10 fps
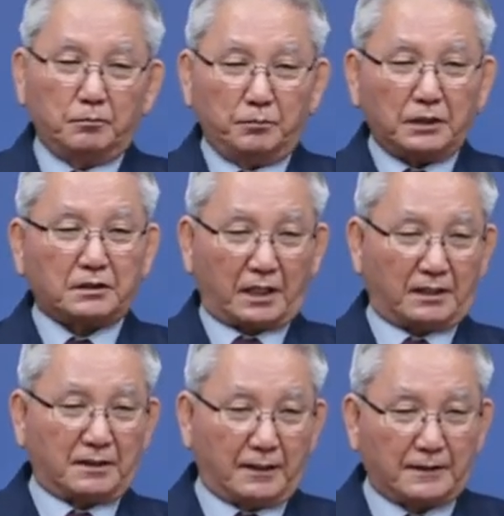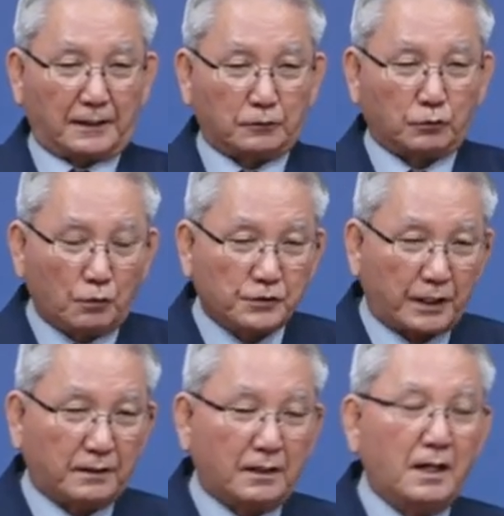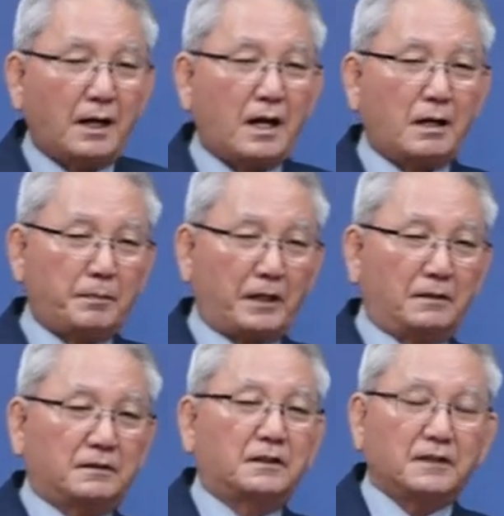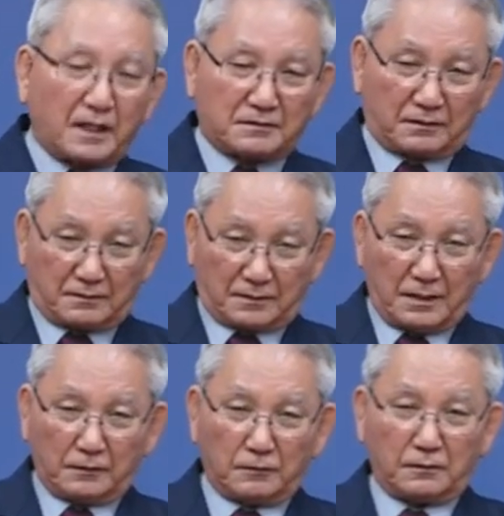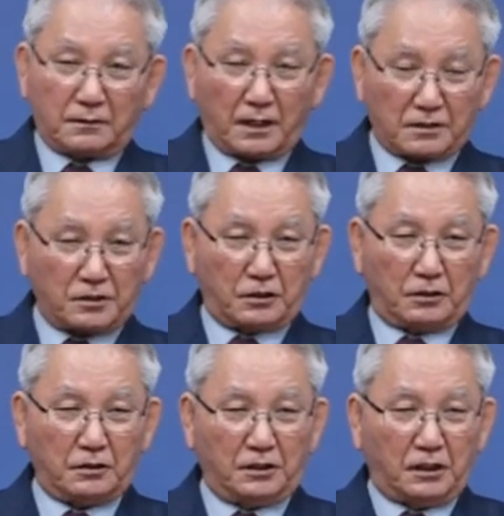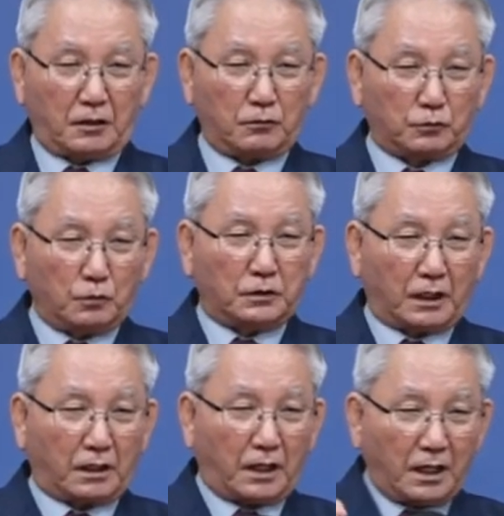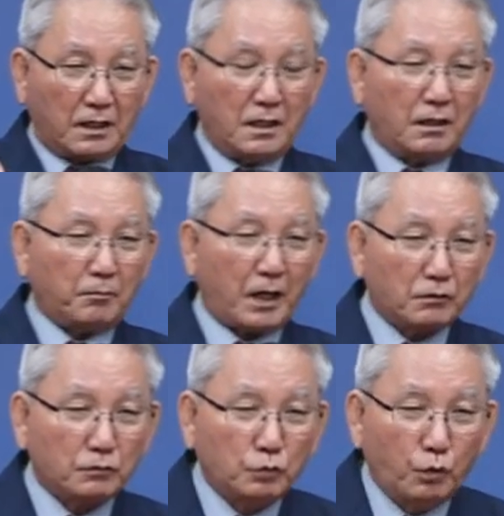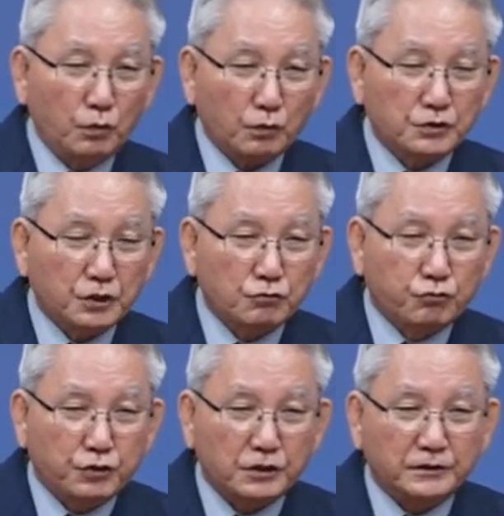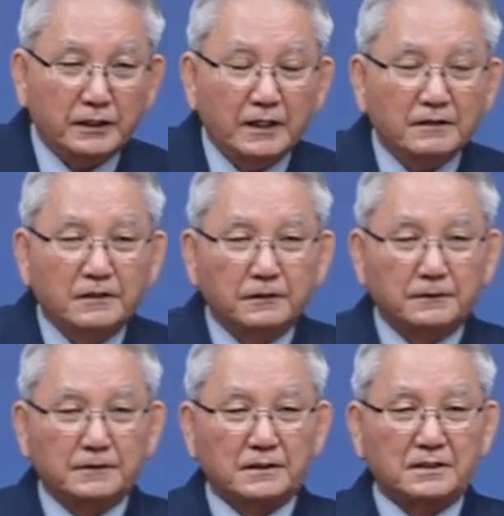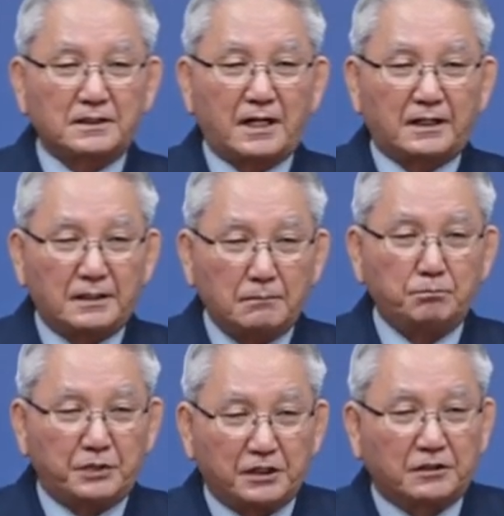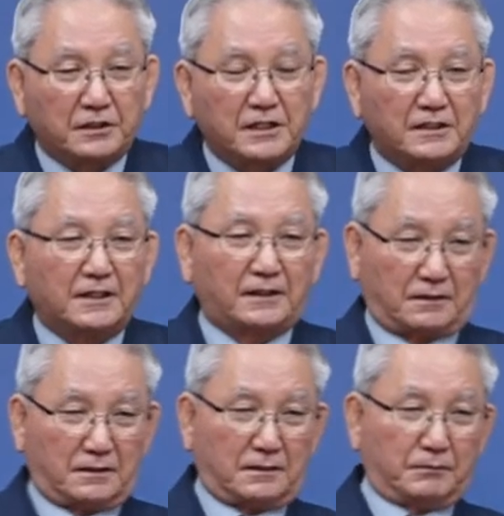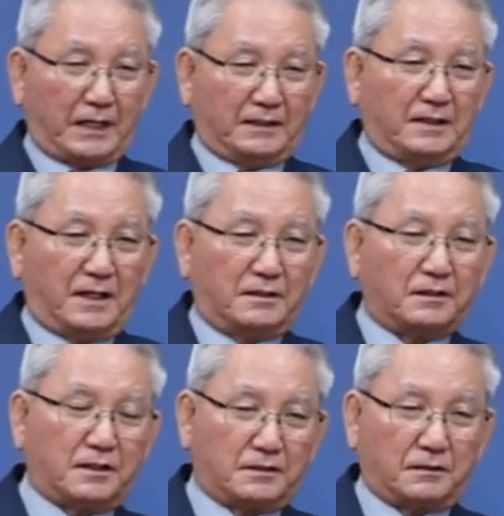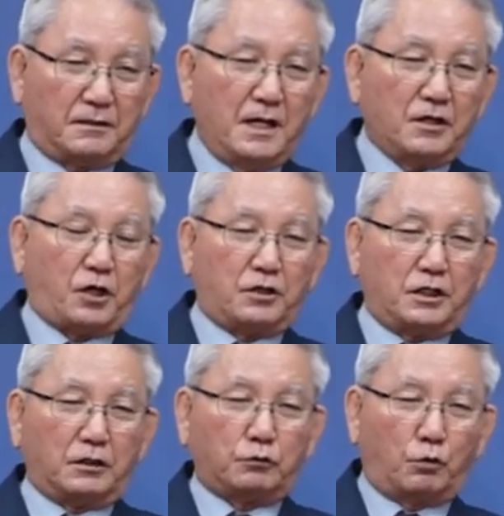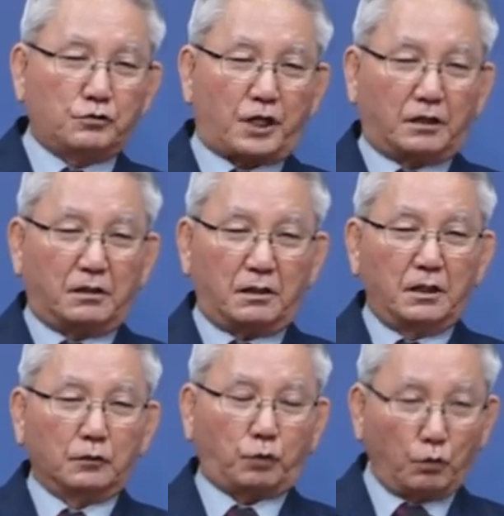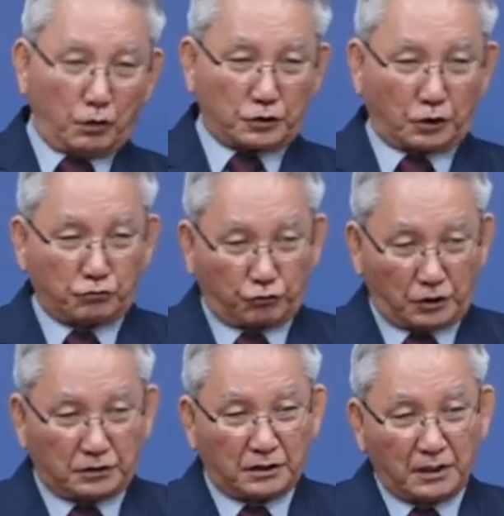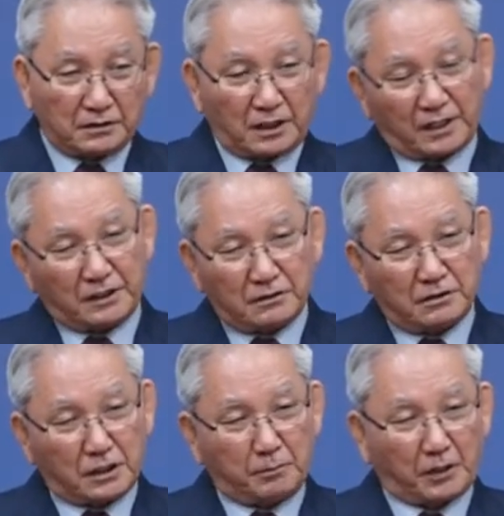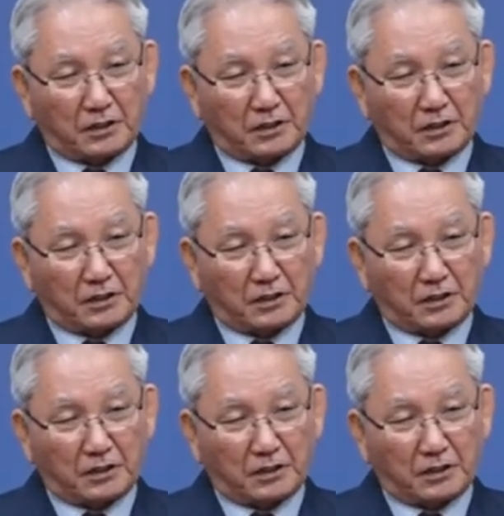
밑에 태어난 동생 아벨을 들에서 같이 일하고 놀다가 바로 돌로 쳐 죽이는 그런 살인 비극이 일어났던 겁니다. 한 가정에서 형이 동생을 돌로 쳐 죽이는 살인극이